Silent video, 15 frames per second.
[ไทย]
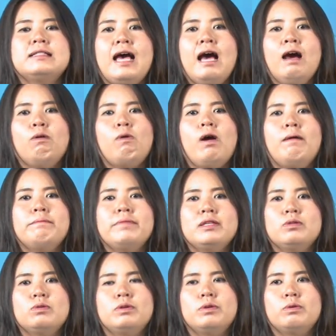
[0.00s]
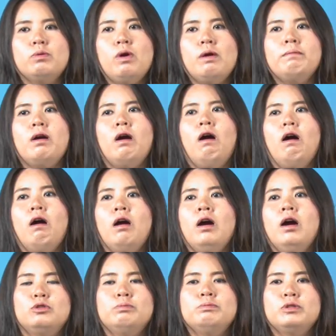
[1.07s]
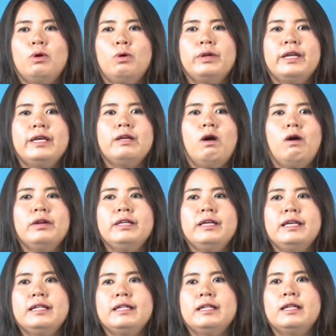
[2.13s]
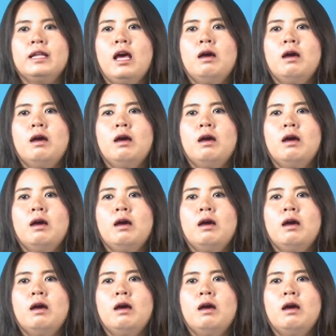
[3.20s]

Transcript: สร้างความมีส่วนร่วมของชุมชนในท้องถิ่น